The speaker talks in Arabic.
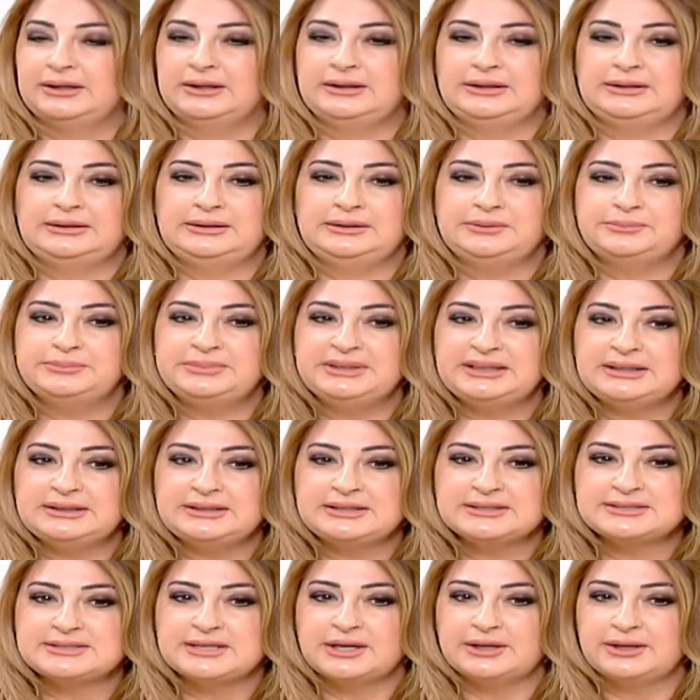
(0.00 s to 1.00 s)

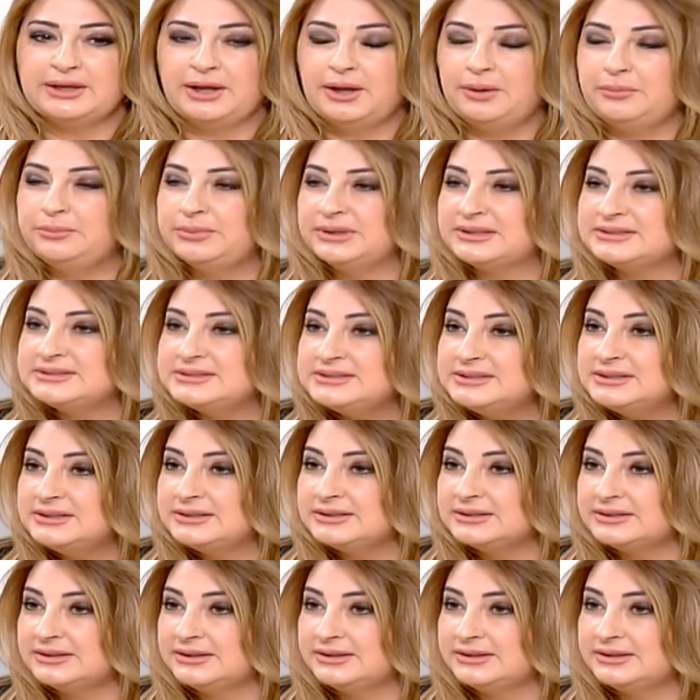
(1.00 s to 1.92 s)
اللبناني صار يحب كثير